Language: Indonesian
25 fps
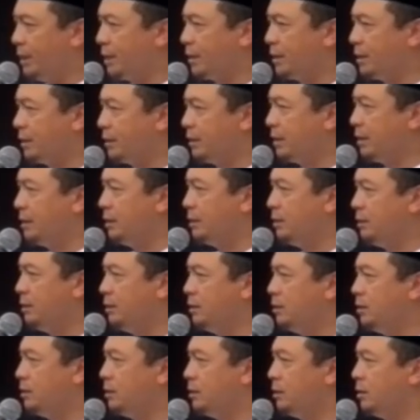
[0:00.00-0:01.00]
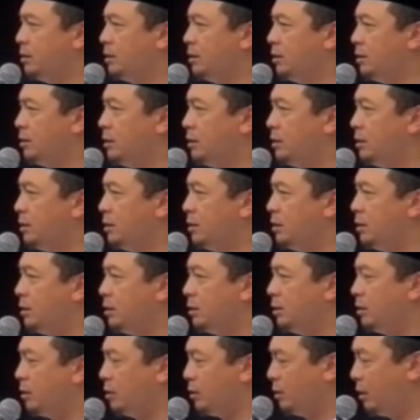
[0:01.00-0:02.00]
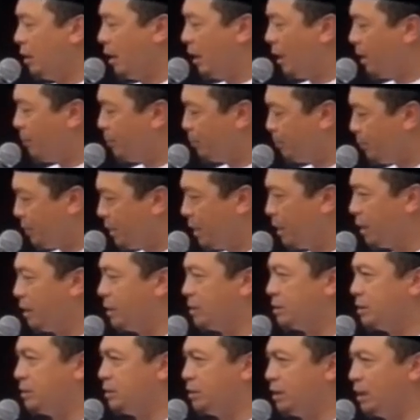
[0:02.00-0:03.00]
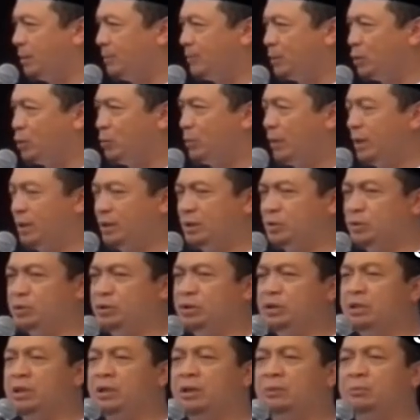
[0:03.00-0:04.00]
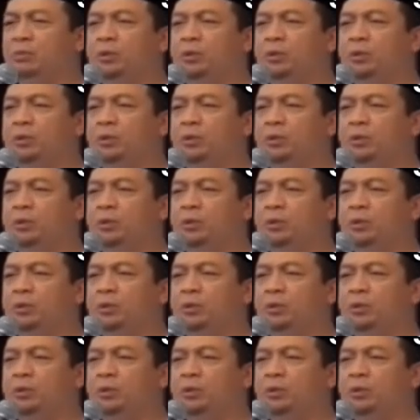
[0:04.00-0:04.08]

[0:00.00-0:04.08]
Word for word: akhirnya hampir di setiap rumah itu tidak